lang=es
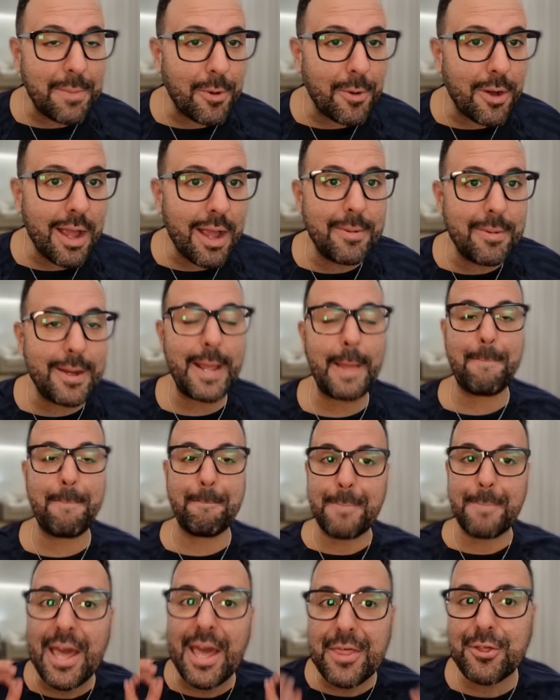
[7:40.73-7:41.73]
probable
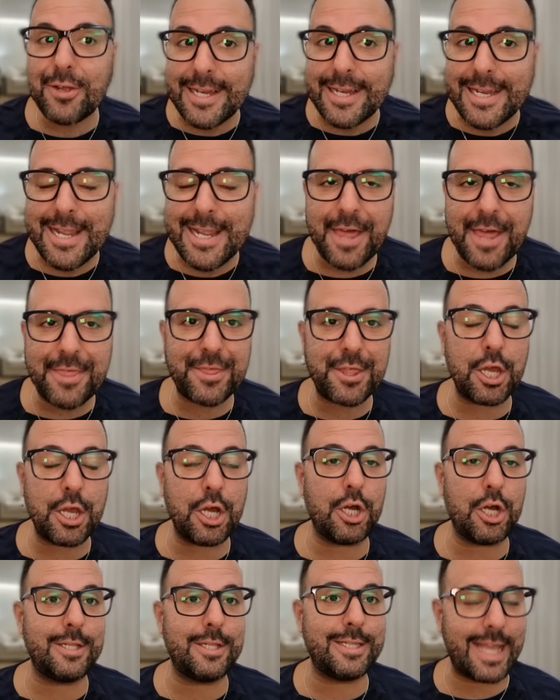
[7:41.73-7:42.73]
pedazo de
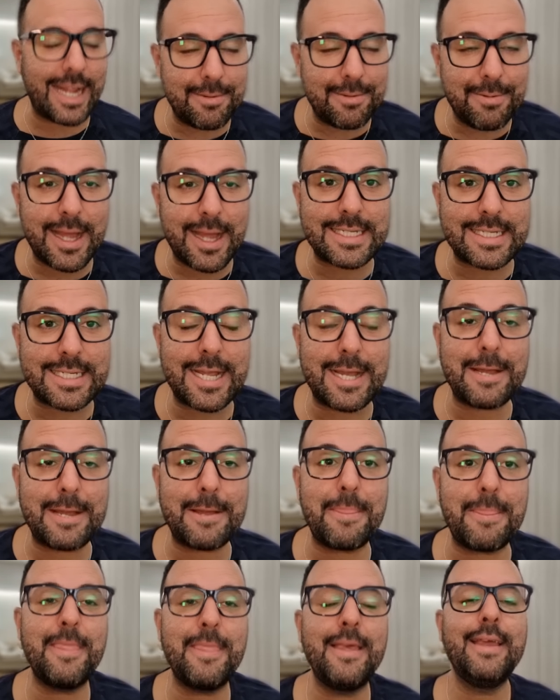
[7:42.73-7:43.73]
alineación del
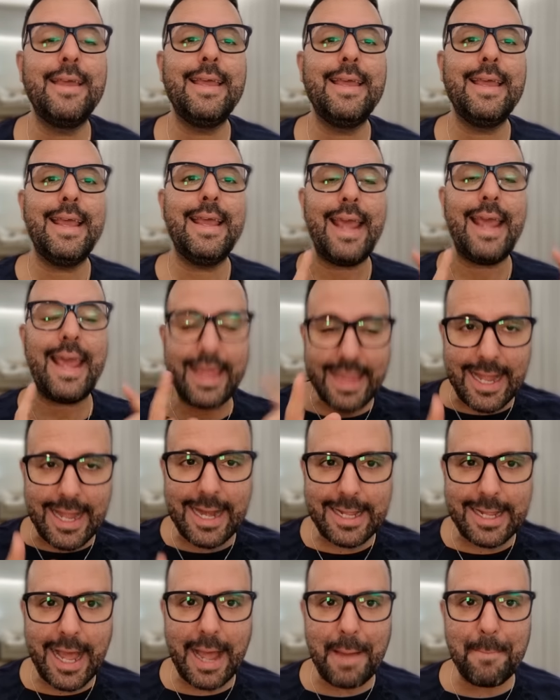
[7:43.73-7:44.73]
Barça
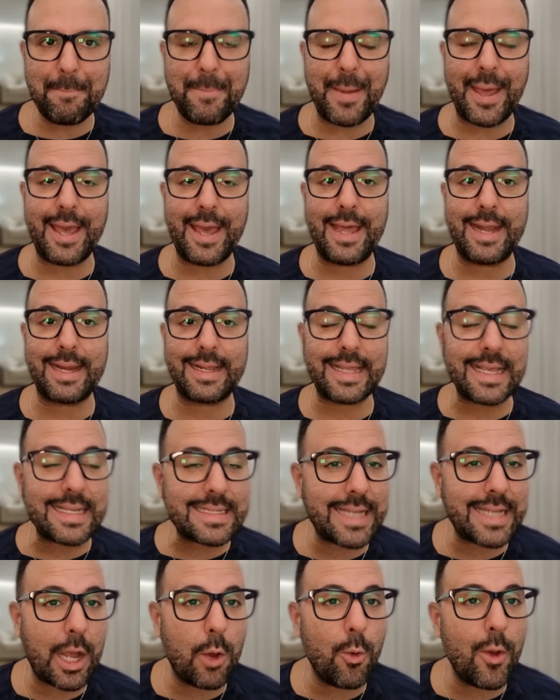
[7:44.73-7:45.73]
en el Gamper, que
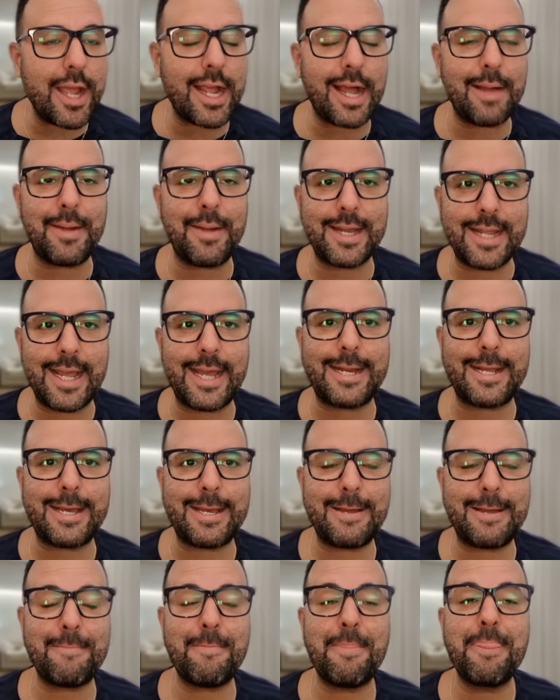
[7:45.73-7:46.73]
se juega
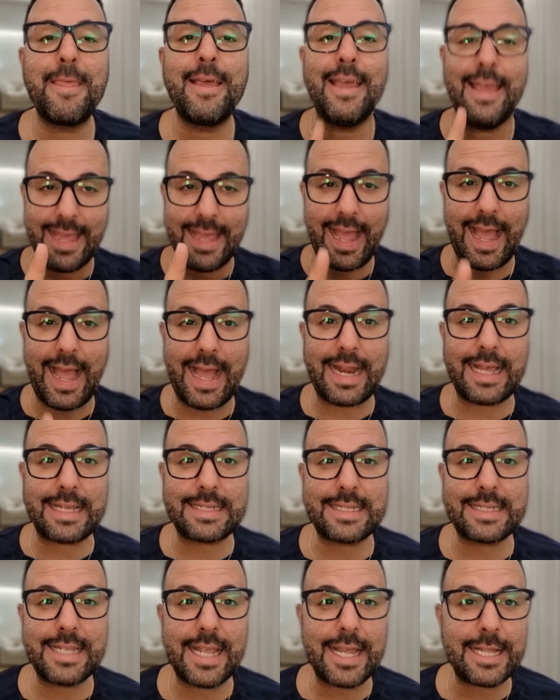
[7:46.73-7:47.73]
mañana a
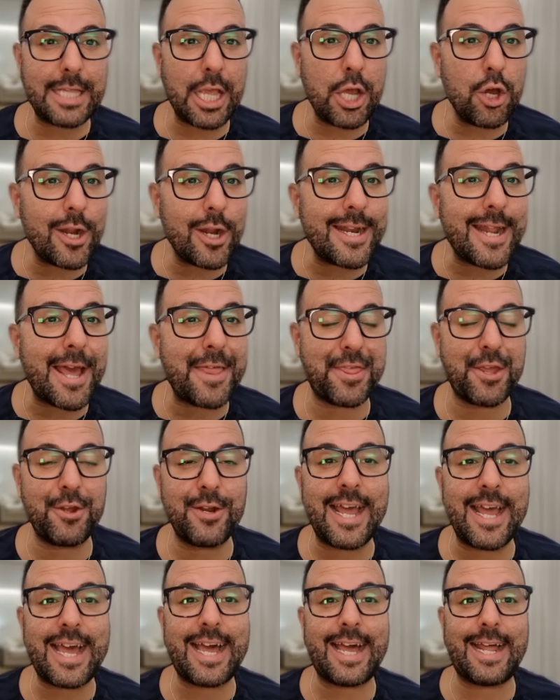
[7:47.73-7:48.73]
las 7 horas
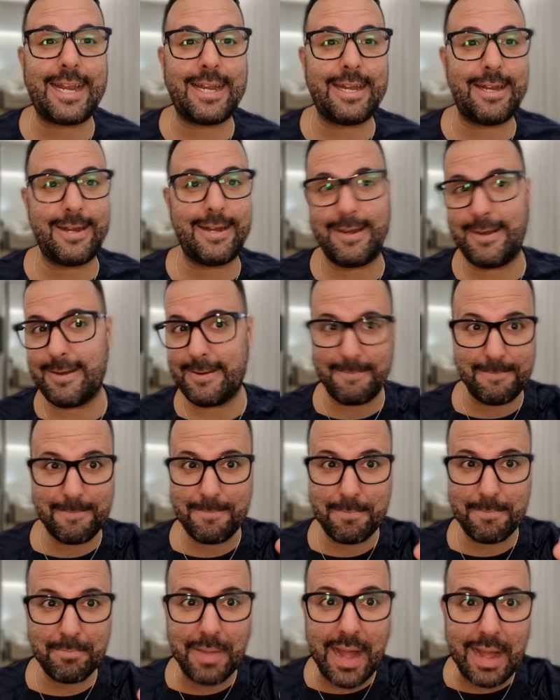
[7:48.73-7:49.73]
nacional.
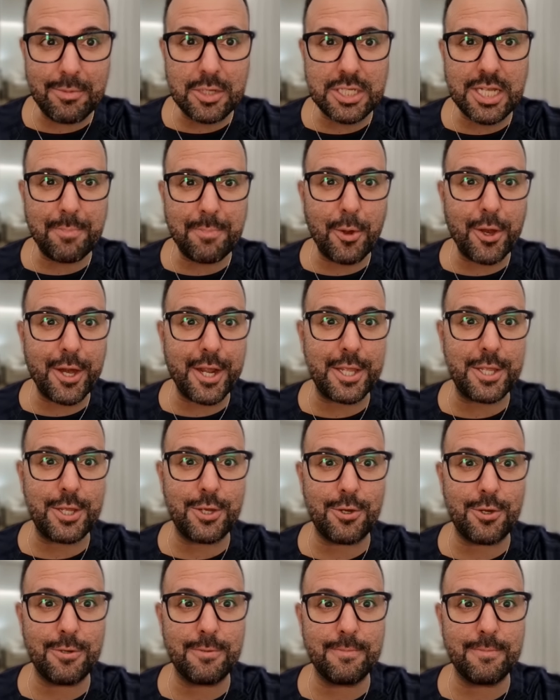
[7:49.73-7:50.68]
Vamos a por ello.